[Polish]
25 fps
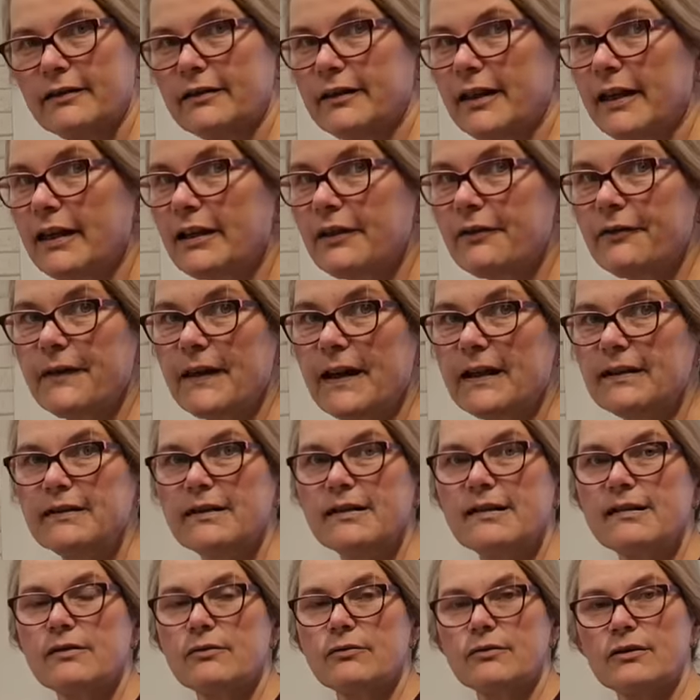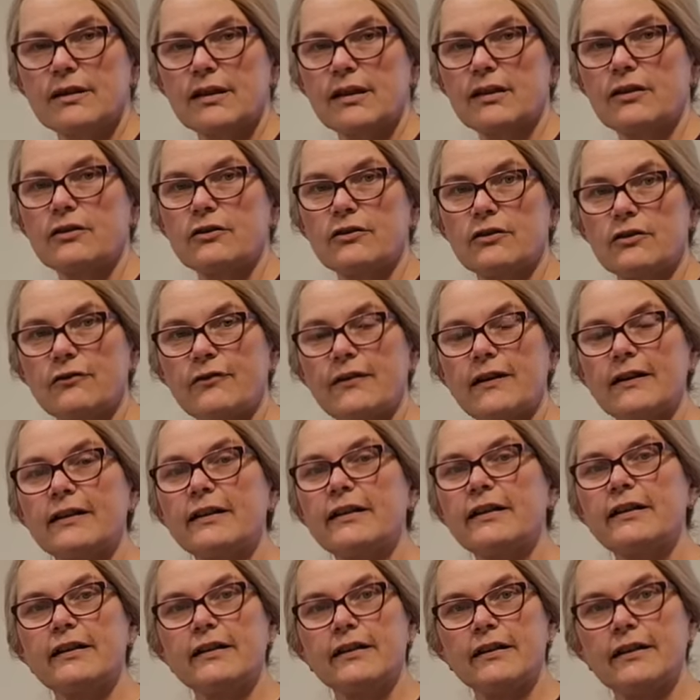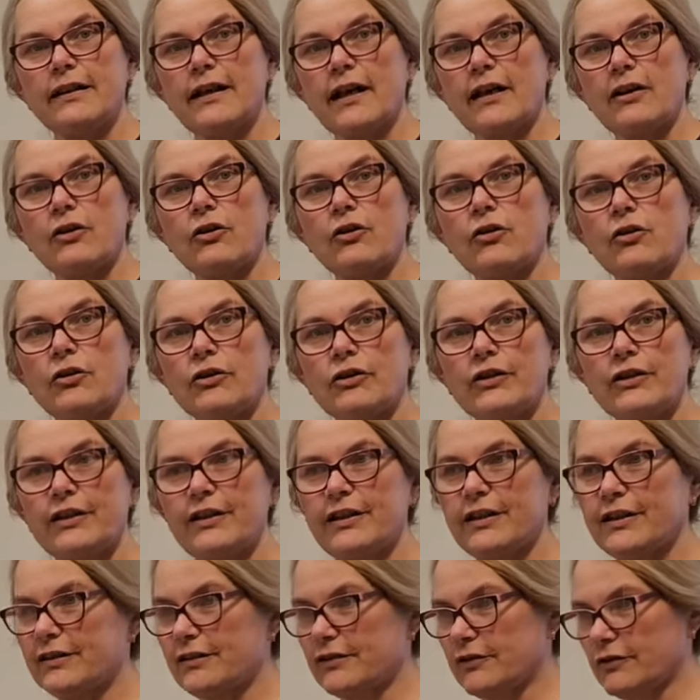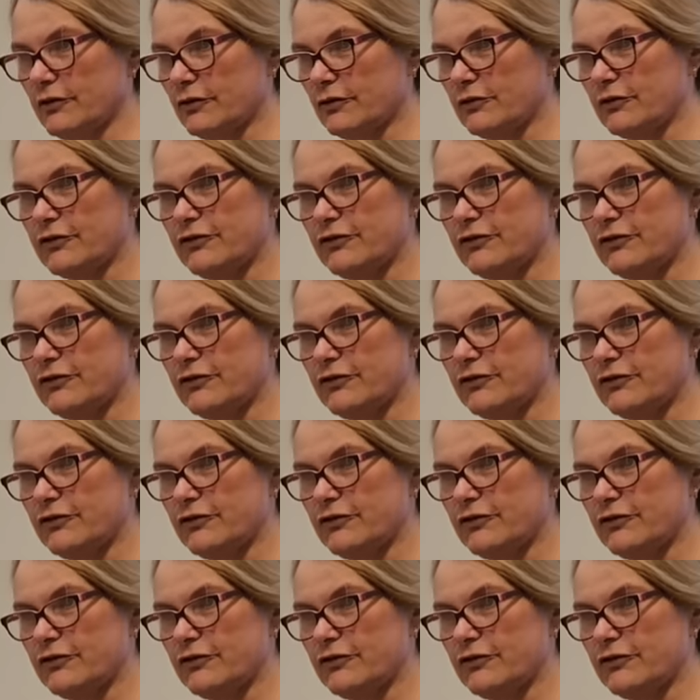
Te kwiaty są traktowane jako jedno.